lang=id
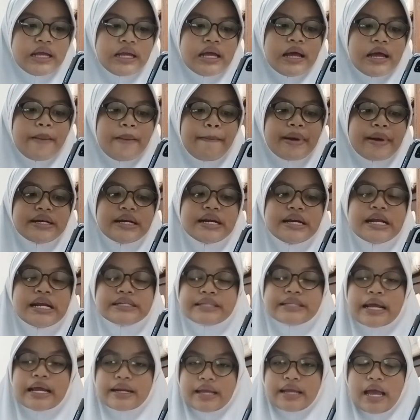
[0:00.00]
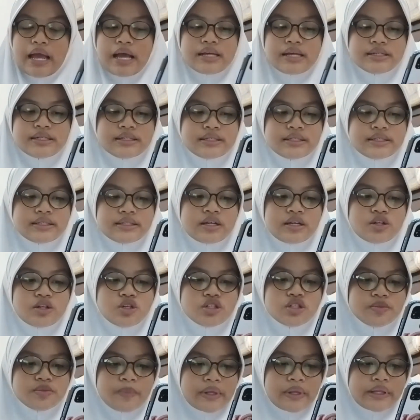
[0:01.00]
Pada dasarnya,
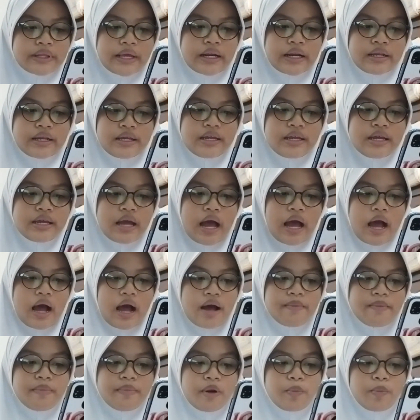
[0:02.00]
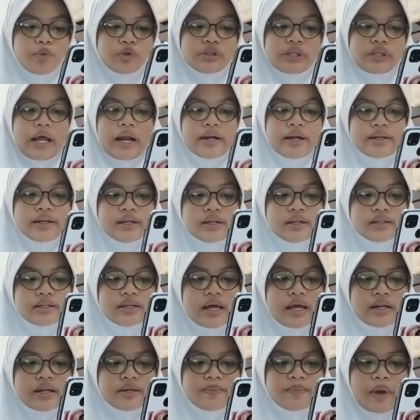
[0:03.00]
siklus materi akan berputar
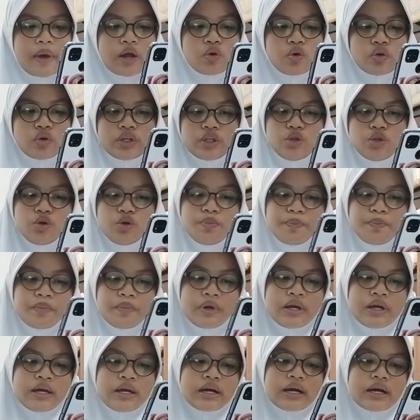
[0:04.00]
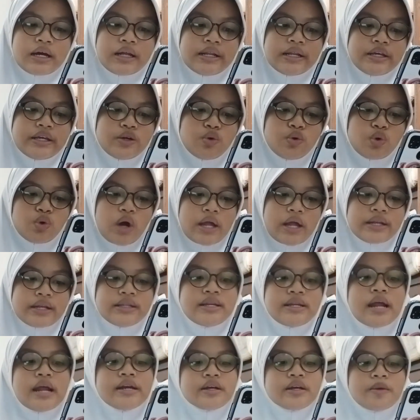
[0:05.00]
dari makhluk hidup ke
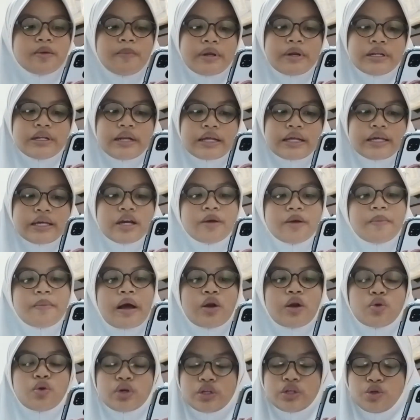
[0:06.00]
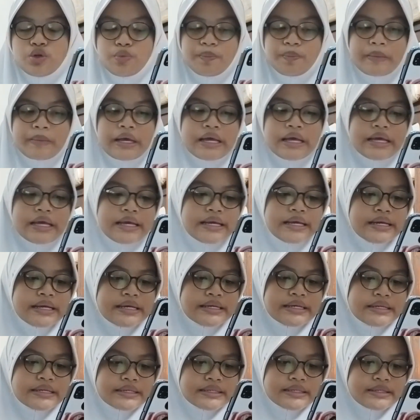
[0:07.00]
lingkungan dan kembali lagi ke makhluk hidup
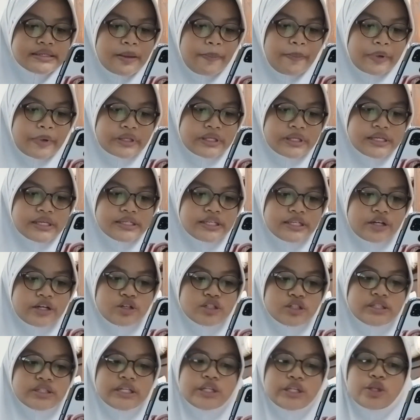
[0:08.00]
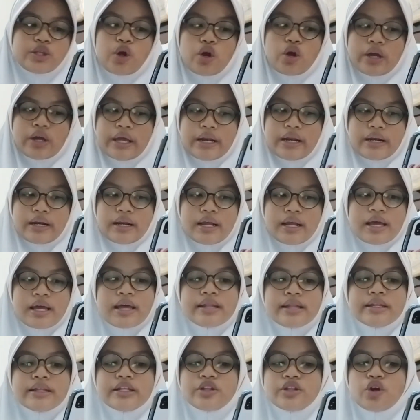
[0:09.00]
seperti siklus nitrogen.
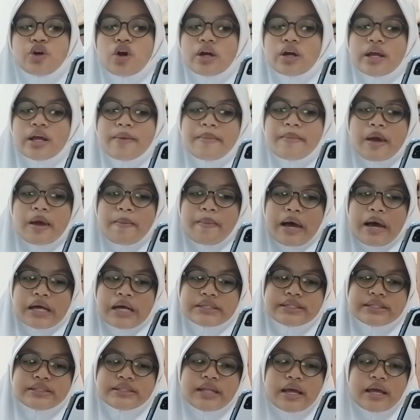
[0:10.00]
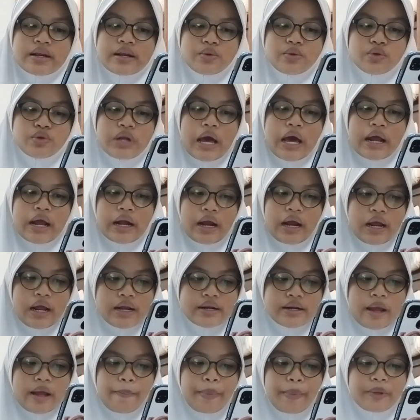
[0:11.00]
Nitrogen bebas dari udara
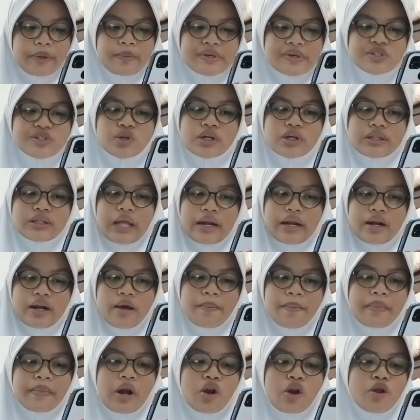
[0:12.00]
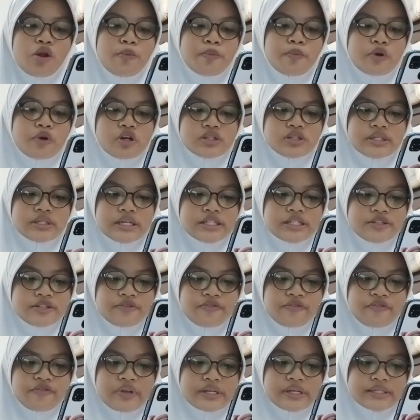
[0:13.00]
dapat masuk ke tanah melalui proses
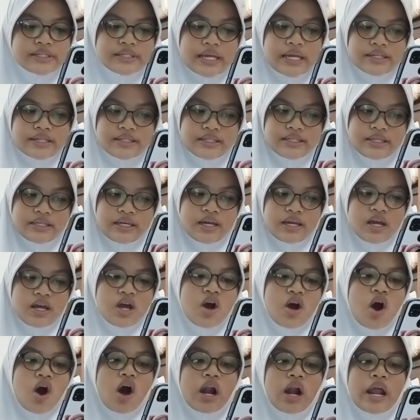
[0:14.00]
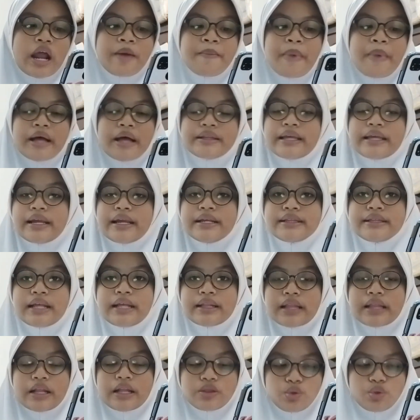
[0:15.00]
fiksasi oleh bakteri
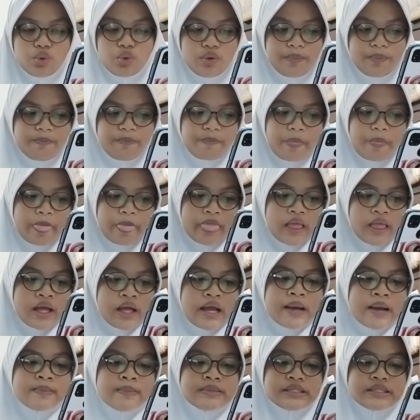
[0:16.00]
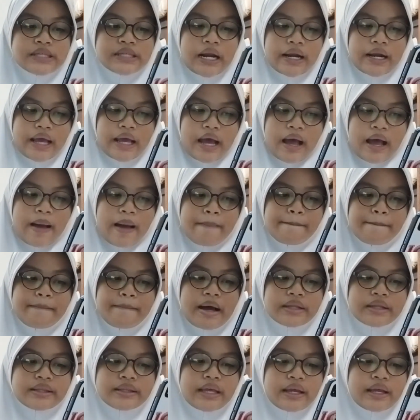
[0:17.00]
tertentu. Misalnya,
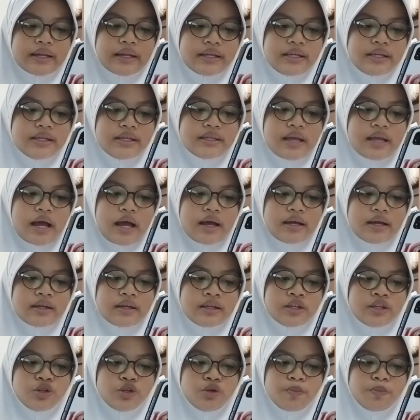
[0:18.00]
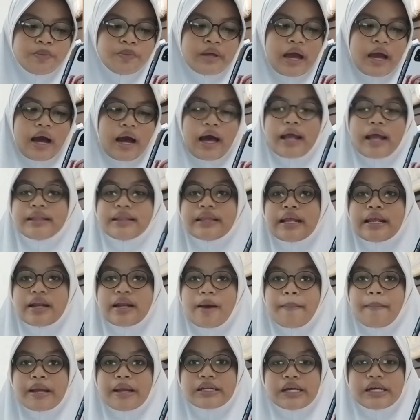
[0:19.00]
bakteri yang hidup di akar
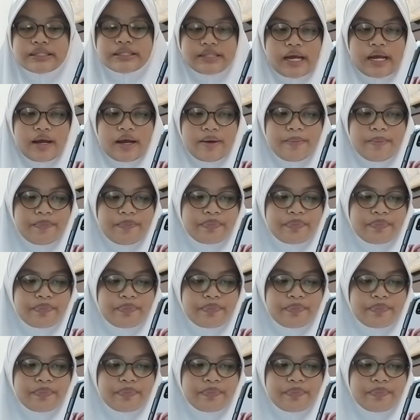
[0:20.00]
tanaman kacang.